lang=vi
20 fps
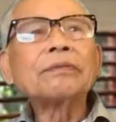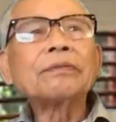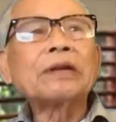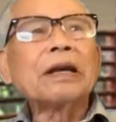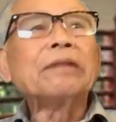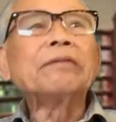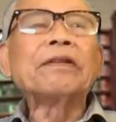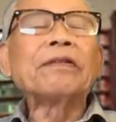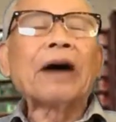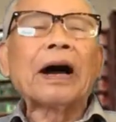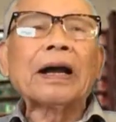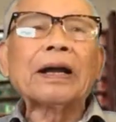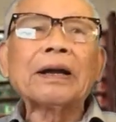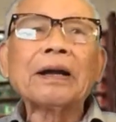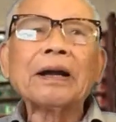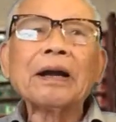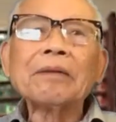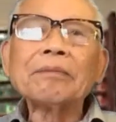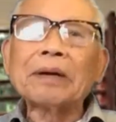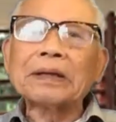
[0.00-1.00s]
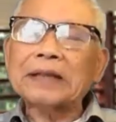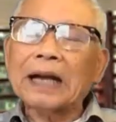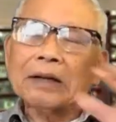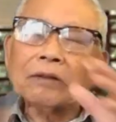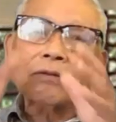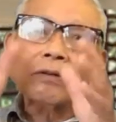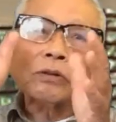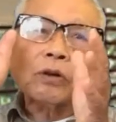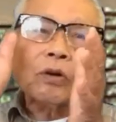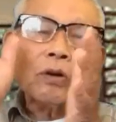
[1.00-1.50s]
Chính vì vậy mà
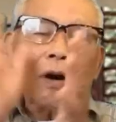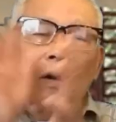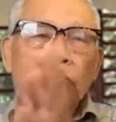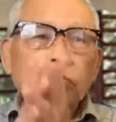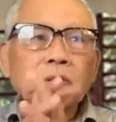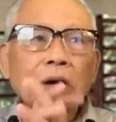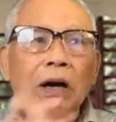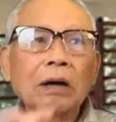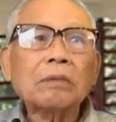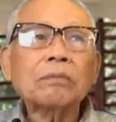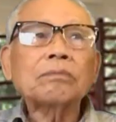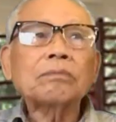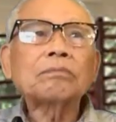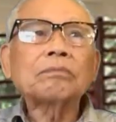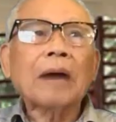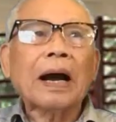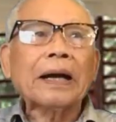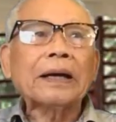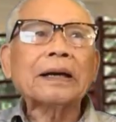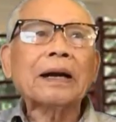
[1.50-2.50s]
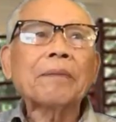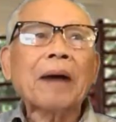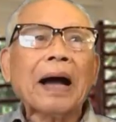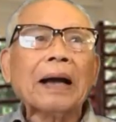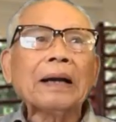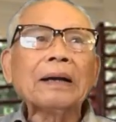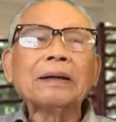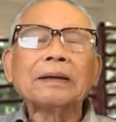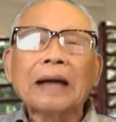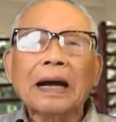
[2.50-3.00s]
sách của tôi không được bày ra
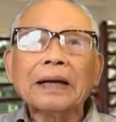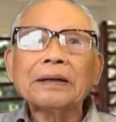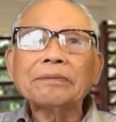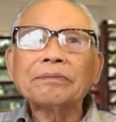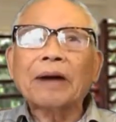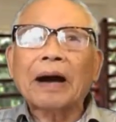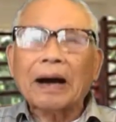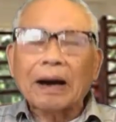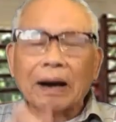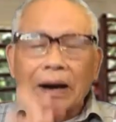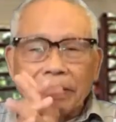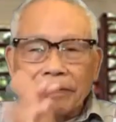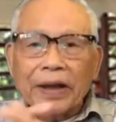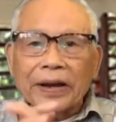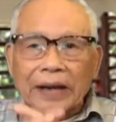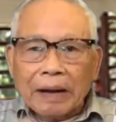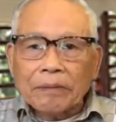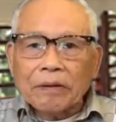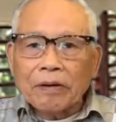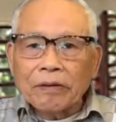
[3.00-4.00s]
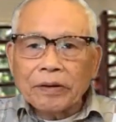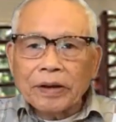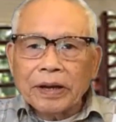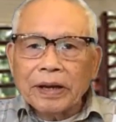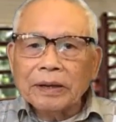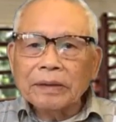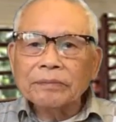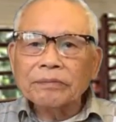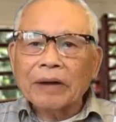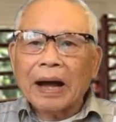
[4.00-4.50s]
bán ở đây, và ở Việt Nam không
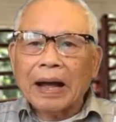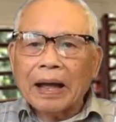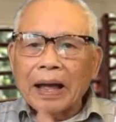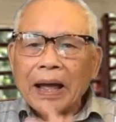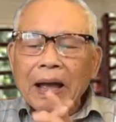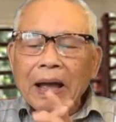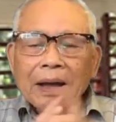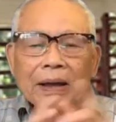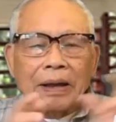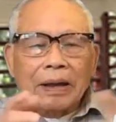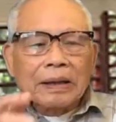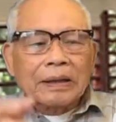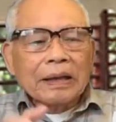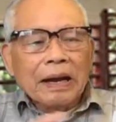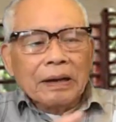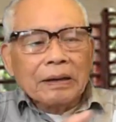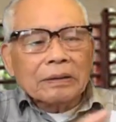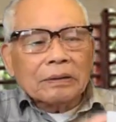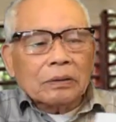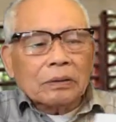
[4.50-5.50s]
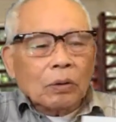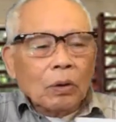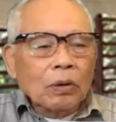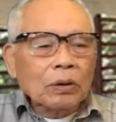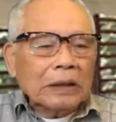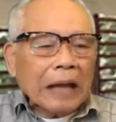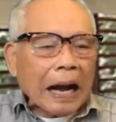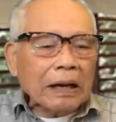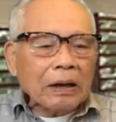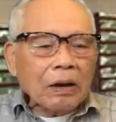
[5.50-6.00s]
in. Và như tôi
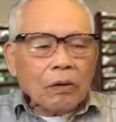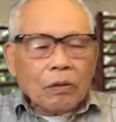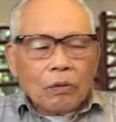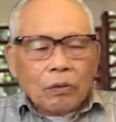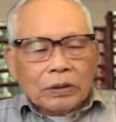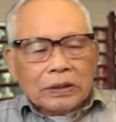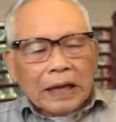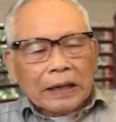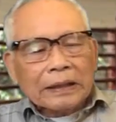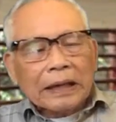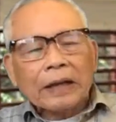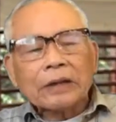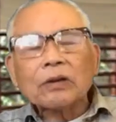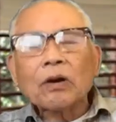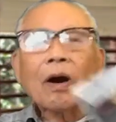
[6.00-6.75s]
tặng những cuốn sách này